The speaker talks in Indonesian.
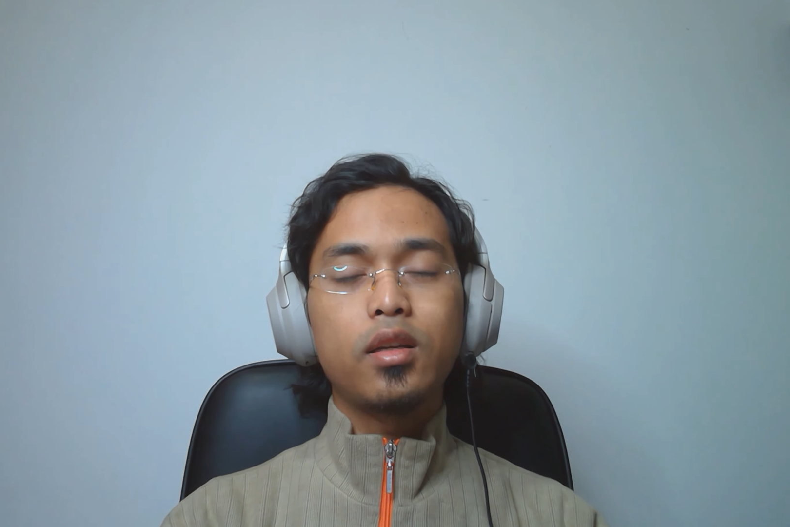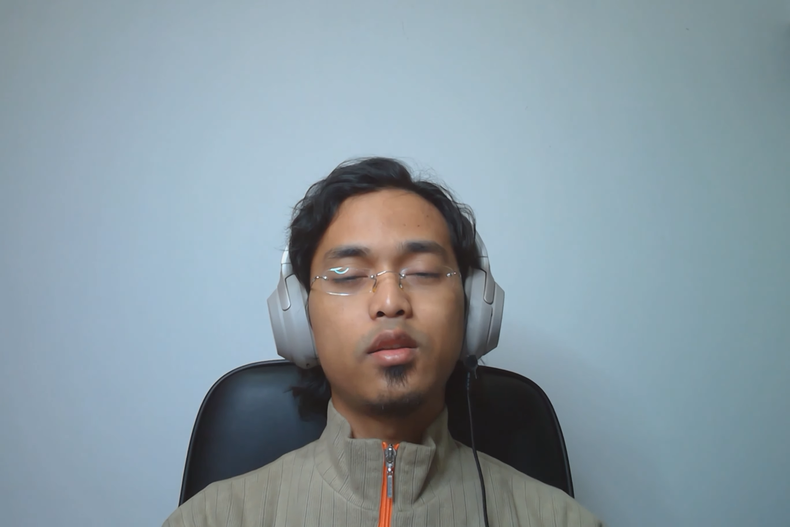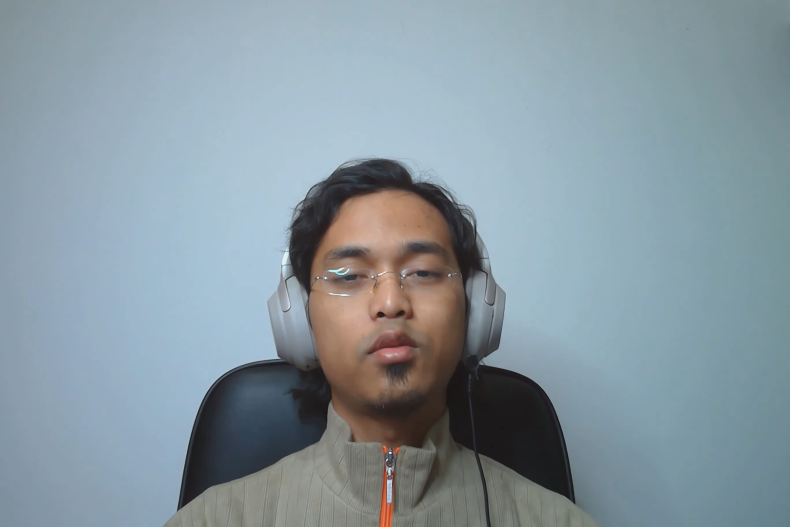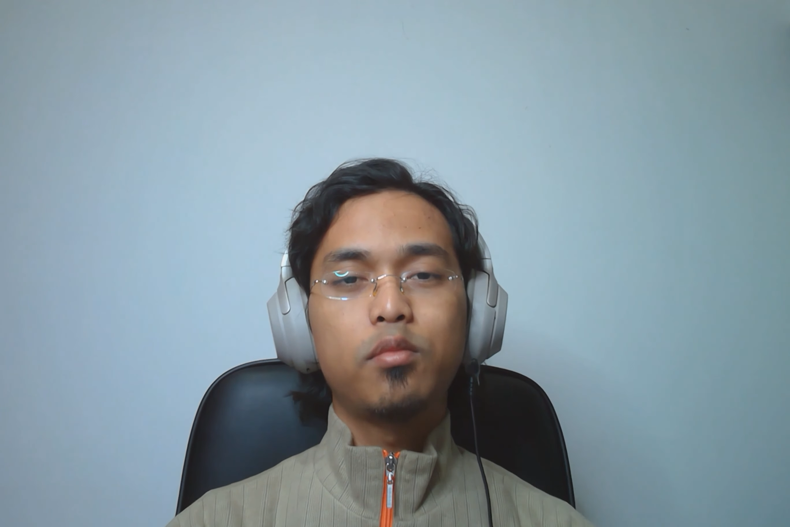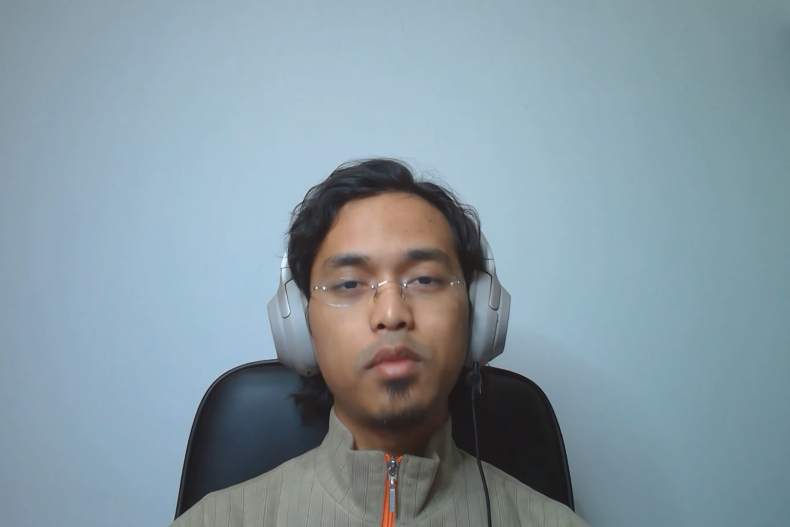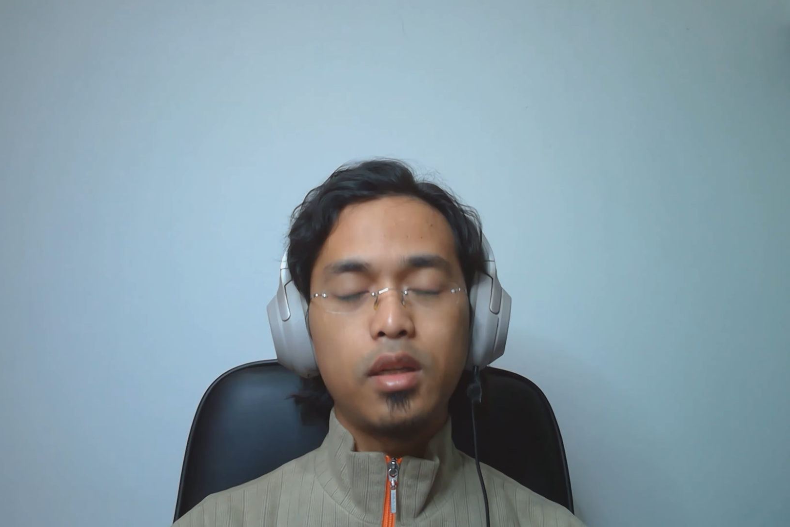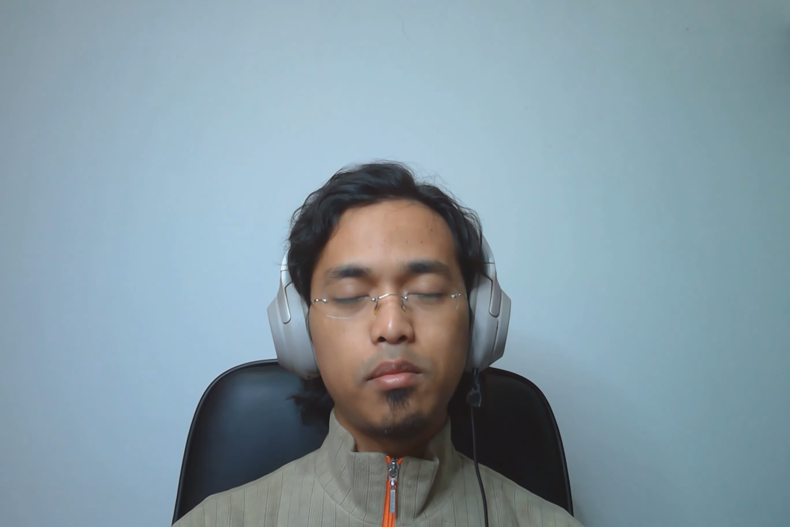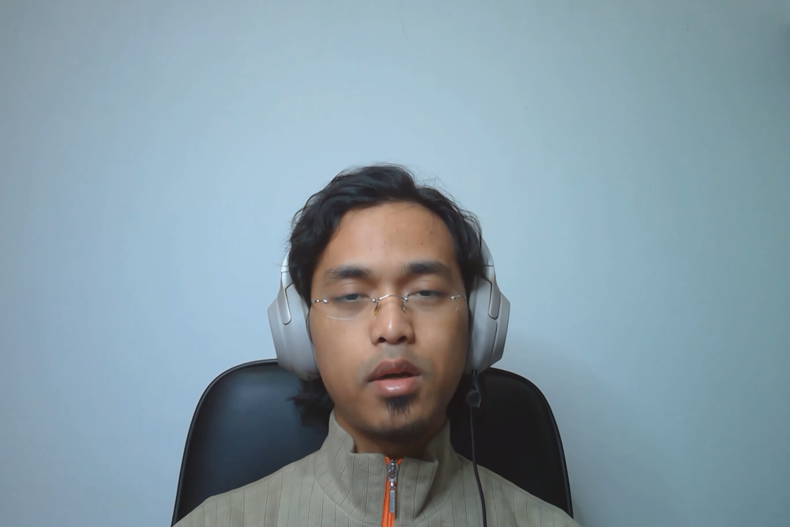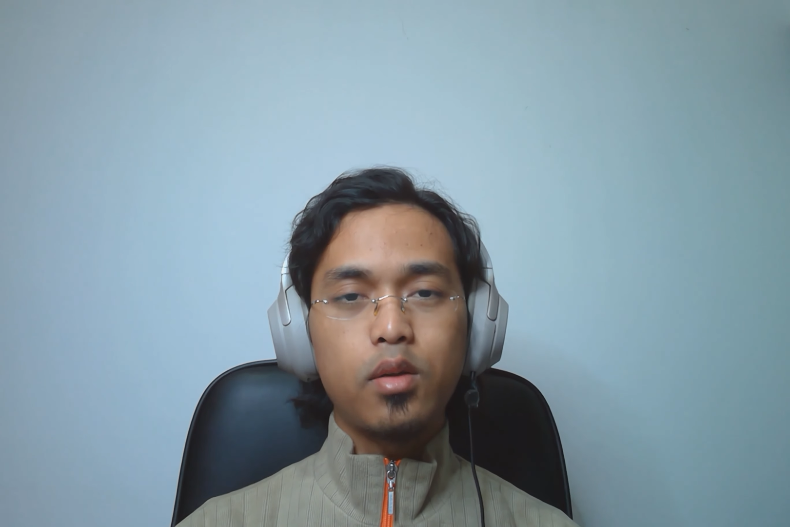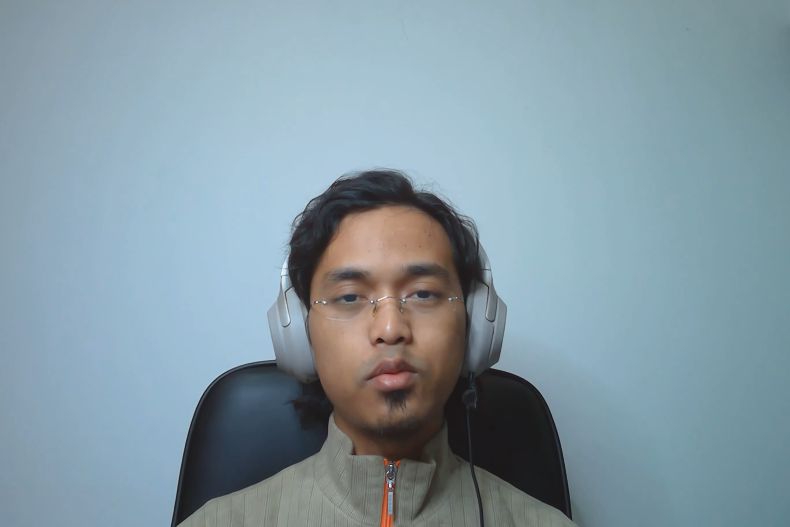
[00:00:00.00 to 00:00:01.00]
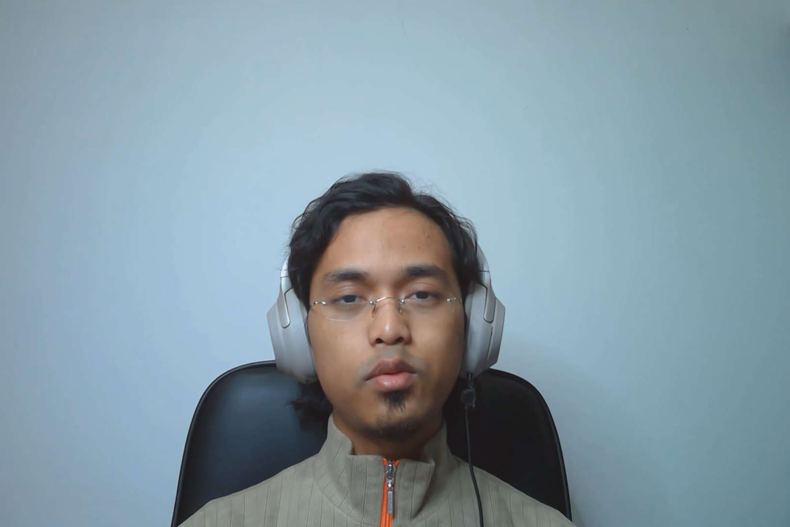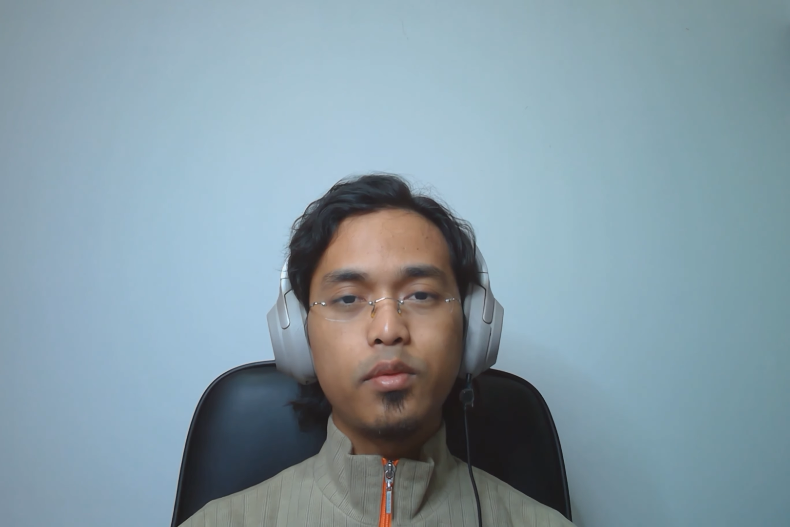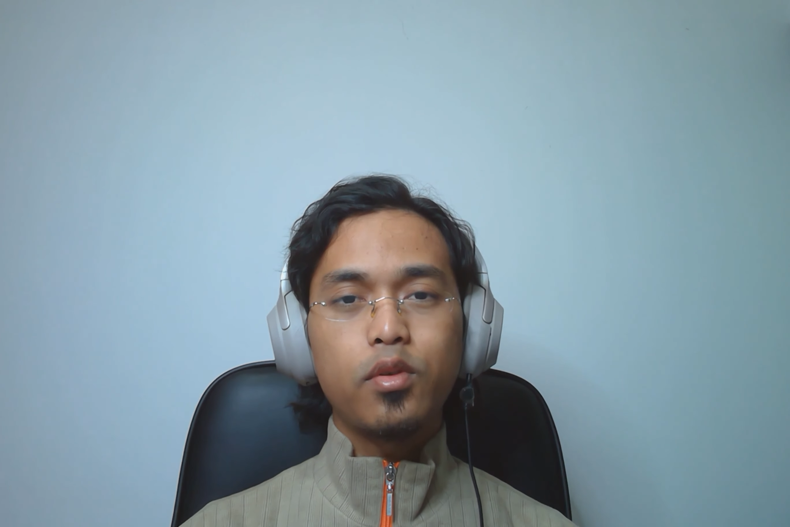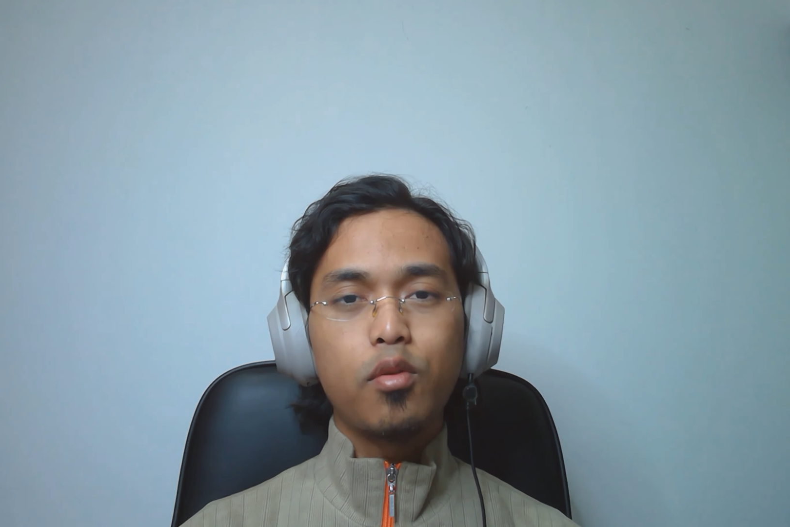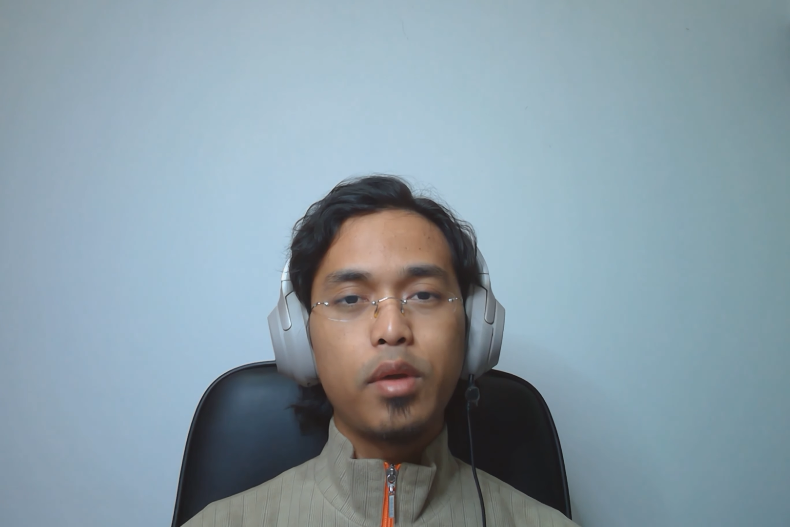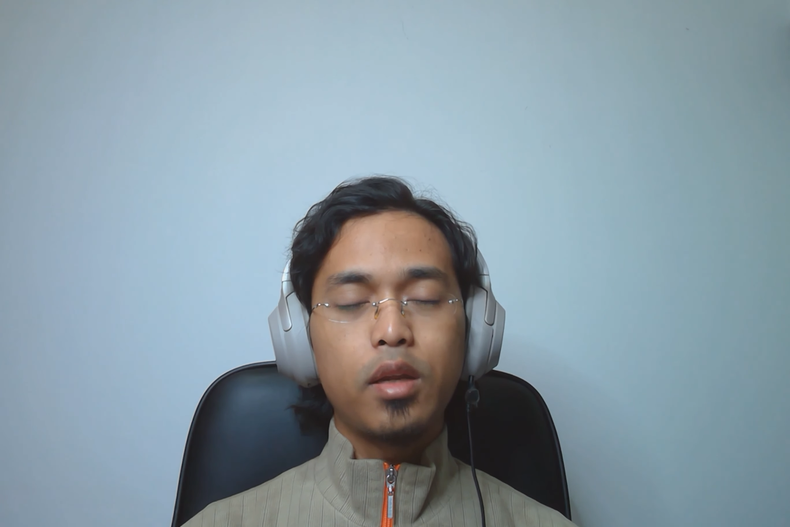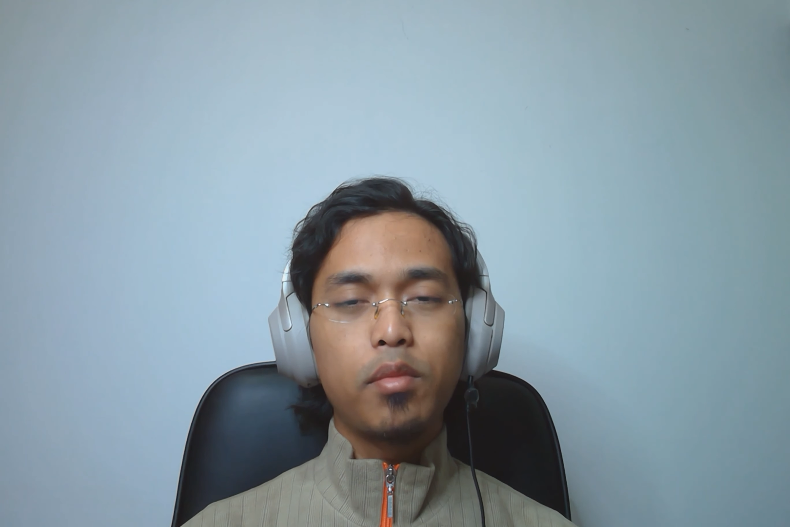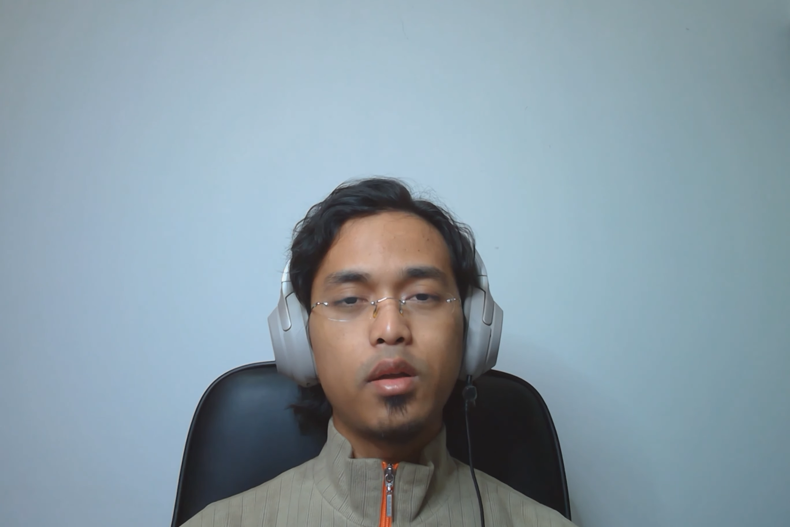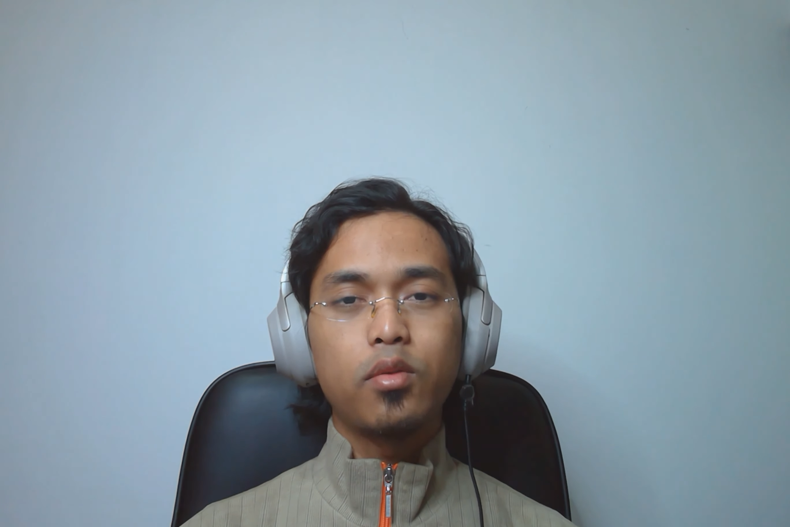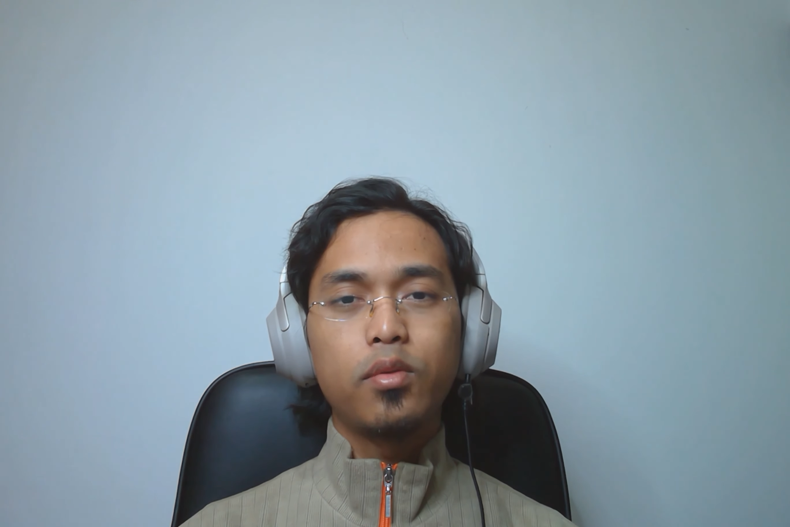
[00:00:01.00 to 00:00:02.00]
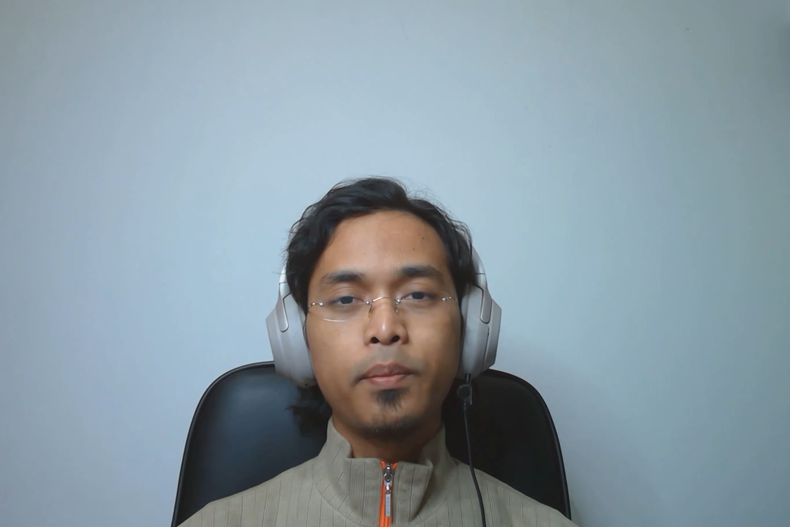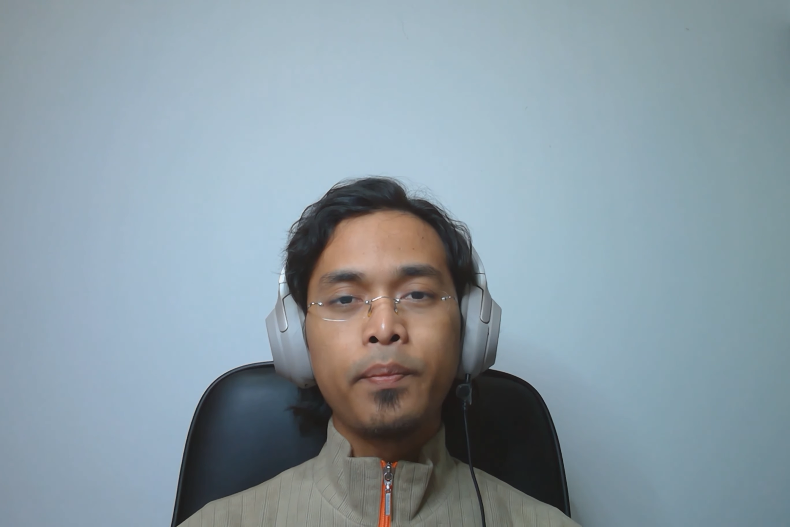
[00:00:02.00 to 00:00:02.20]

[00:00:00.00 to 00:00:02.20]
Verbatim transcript: gitu beli baru domainnya baru